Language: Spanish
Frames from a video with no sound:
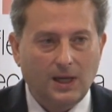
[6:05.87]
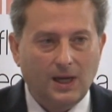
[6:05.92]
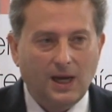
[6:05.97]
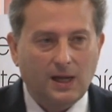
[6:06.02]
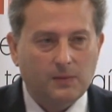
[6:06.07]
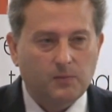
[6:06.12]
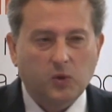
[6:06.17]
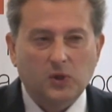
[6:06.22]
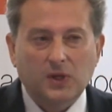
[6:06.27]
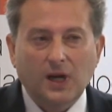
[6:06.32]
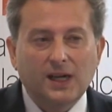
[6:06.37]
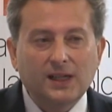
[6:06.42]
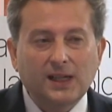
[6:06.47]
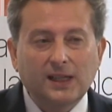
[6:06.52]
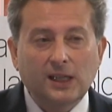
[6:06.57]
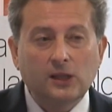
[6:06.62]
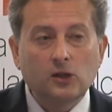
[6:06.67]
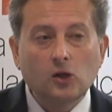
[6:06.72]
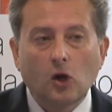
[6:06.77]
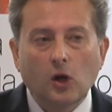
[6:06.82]
las posibilidades
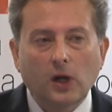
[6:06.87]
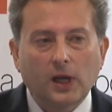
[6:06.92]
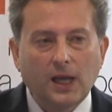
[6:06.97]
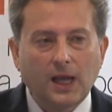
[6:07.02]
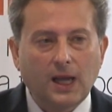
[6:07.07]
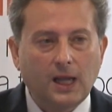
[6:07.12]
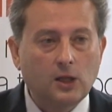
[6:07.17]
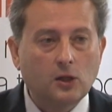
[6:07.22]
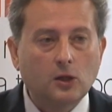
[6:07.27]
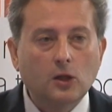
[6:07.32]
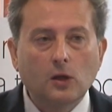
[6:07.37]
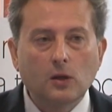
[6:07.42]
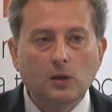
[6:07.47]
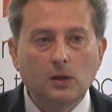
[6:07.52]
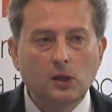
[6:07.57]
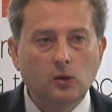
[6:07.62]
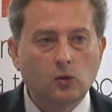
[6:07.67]
de la tecnología en todo,